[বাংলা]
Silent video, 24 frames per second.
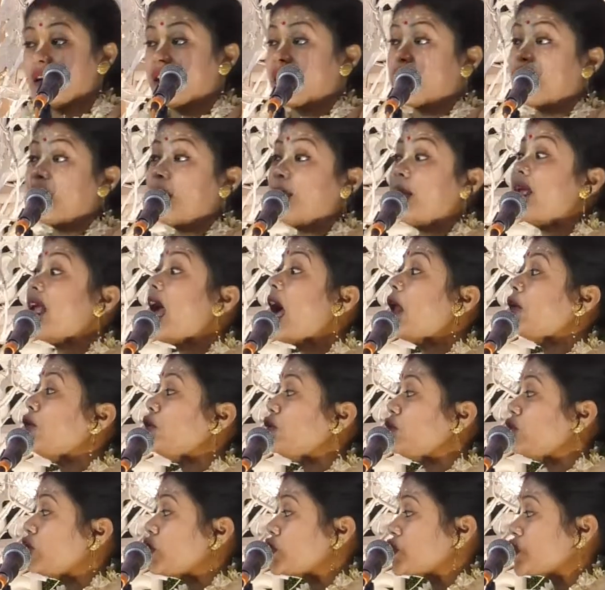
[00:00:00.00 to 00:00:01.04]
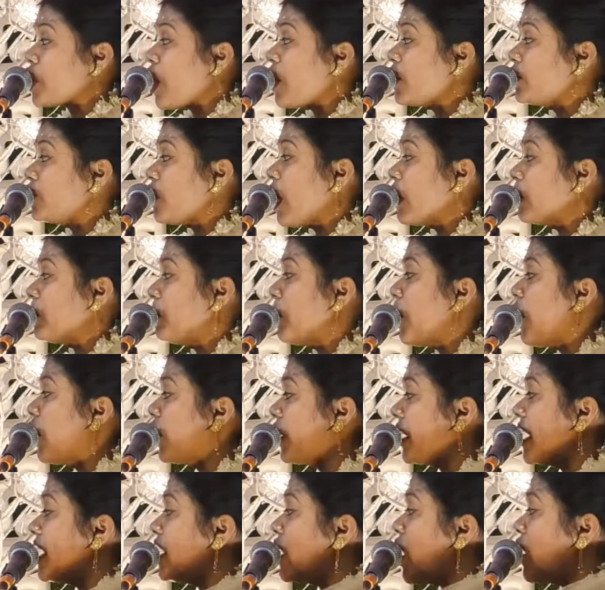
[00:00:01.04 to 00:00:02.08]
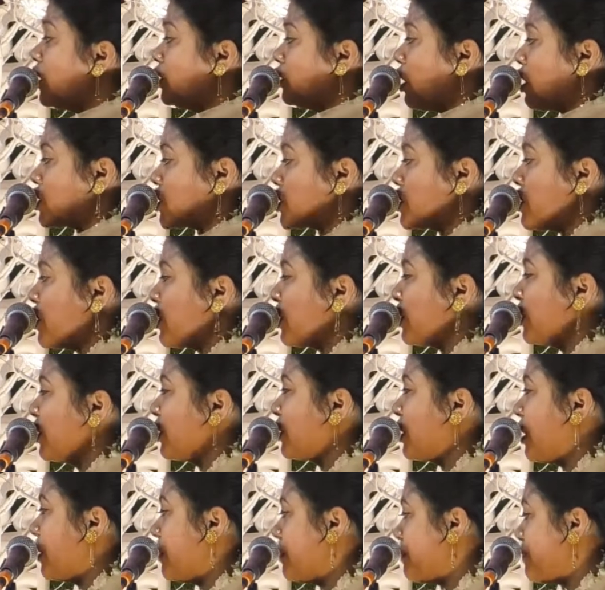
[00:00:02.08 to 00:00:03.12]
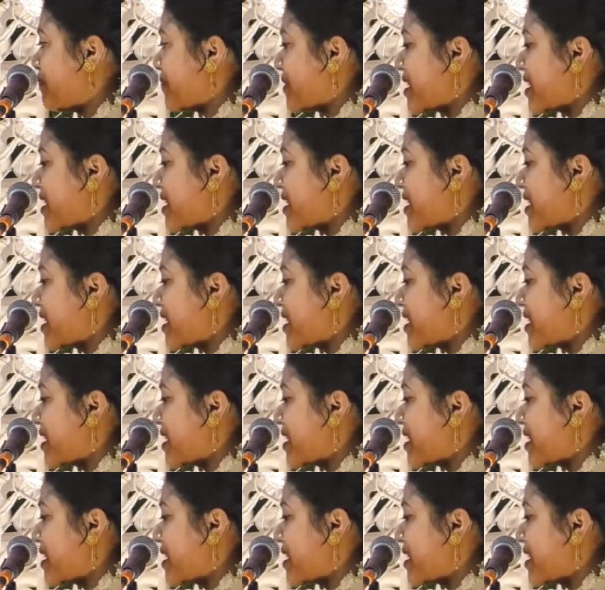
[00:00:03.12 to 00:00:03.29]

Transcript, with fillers: ক্রিমিয়া রুদ্র সংখ্যক পক্ষী নাম দশ লক্ষ কম